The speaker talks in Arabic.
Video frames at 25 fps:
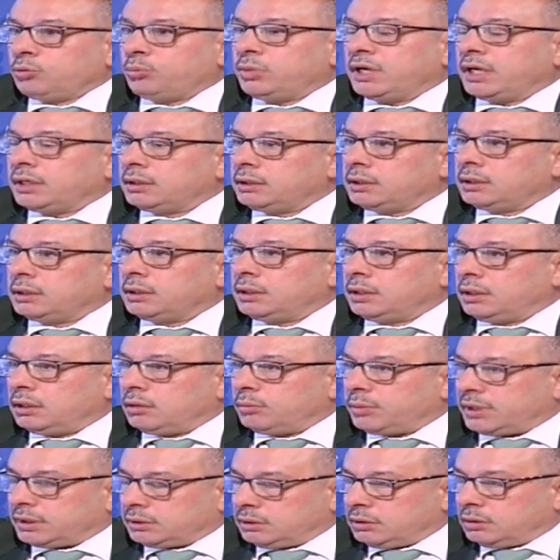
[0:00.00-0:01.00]
يؤدي إلى
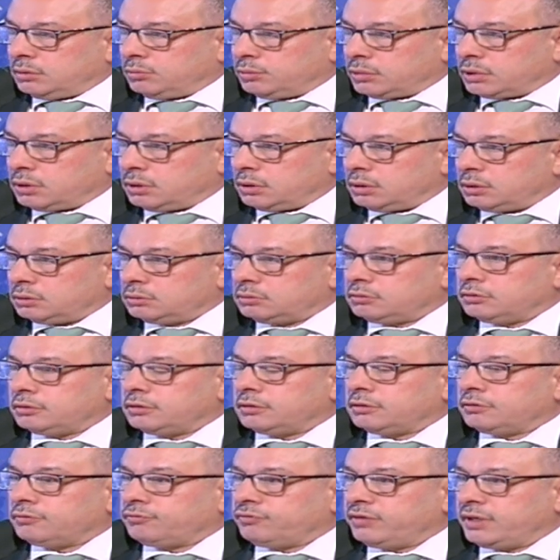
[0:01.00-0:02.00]
بعض الأمراض
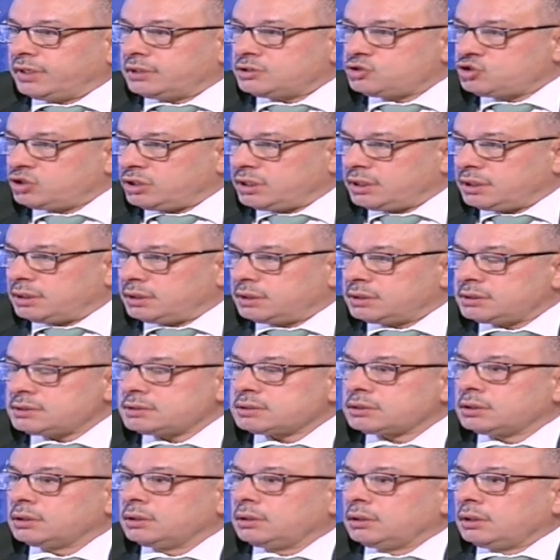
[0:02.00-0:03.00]
آه، في
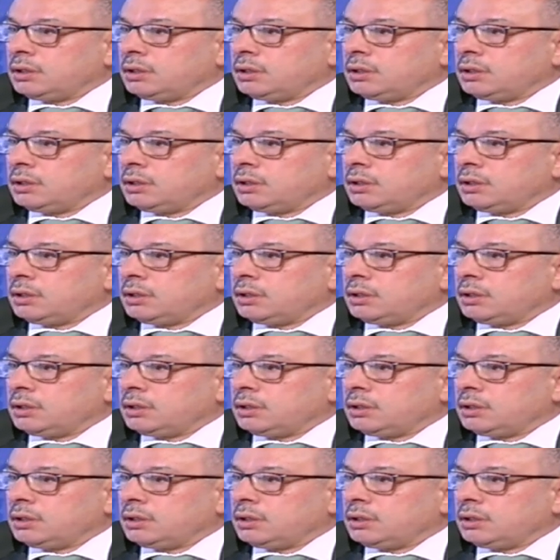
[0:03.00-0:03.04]
هالجهاز